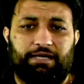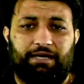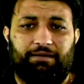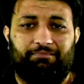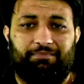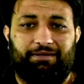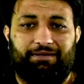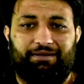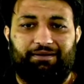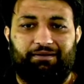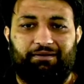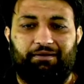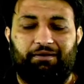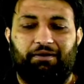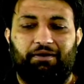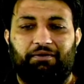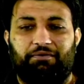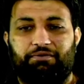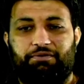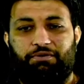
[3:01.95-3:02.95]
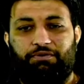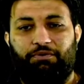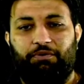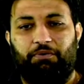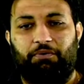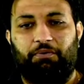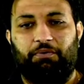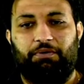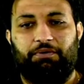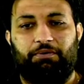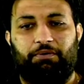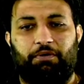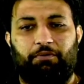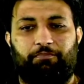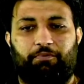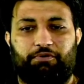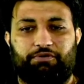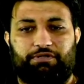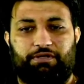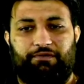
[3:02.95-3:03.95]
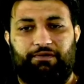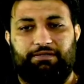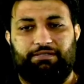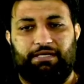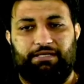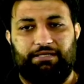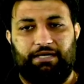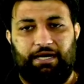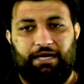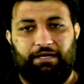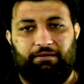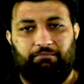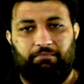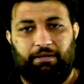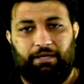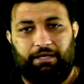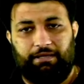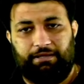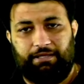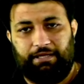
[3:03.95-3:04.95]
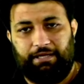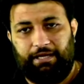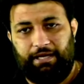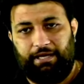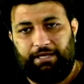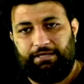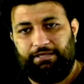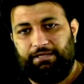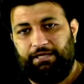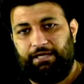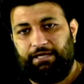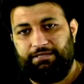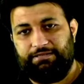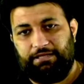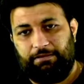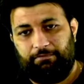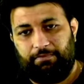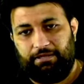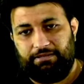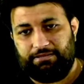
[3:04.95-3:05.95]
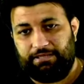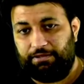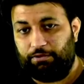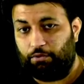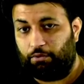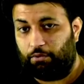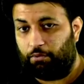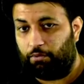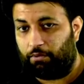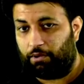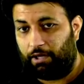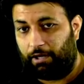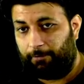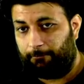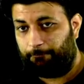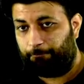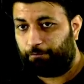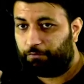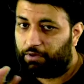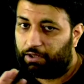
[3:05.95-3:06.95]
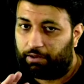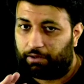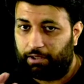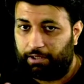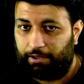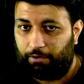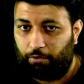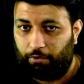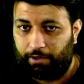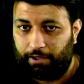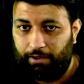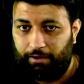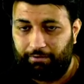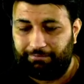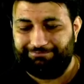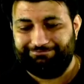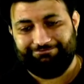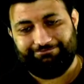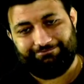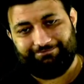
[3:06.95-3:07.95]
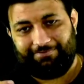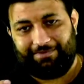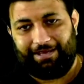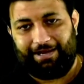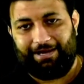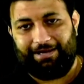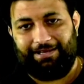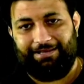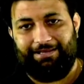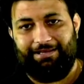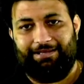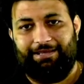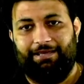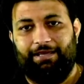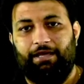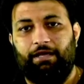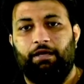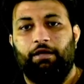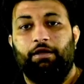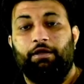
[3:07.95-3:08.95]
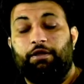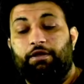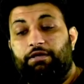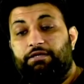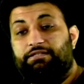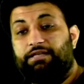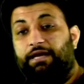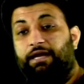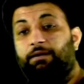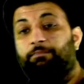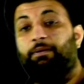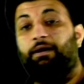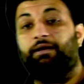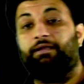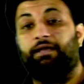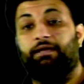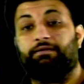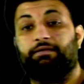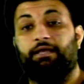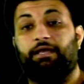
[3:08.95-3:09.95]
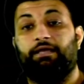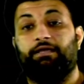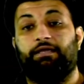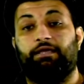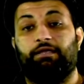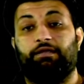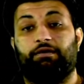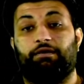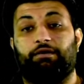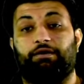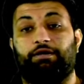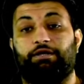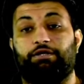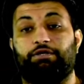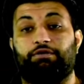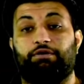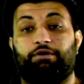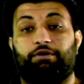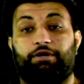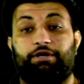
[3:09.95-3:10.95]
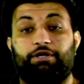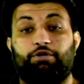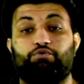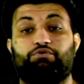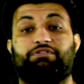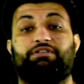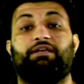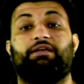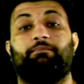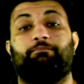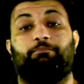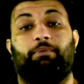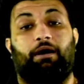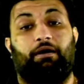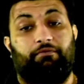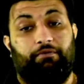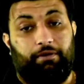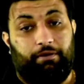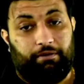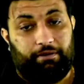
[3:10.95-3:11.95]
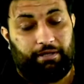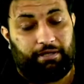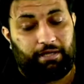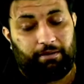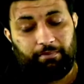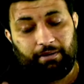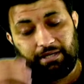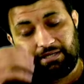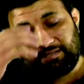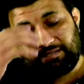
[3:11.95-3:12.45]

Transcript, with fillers: चार्ज आयन बन गया तो दोनों के दोनों पॉजिटिवली चार्ज आयन बनाते हैं ये रिजेम्बलेंस है दोनों का क्लियर हो गया आगे देखिए सेकंड पार्ट कहता है कि रिड्यूसिंग पावर देखिए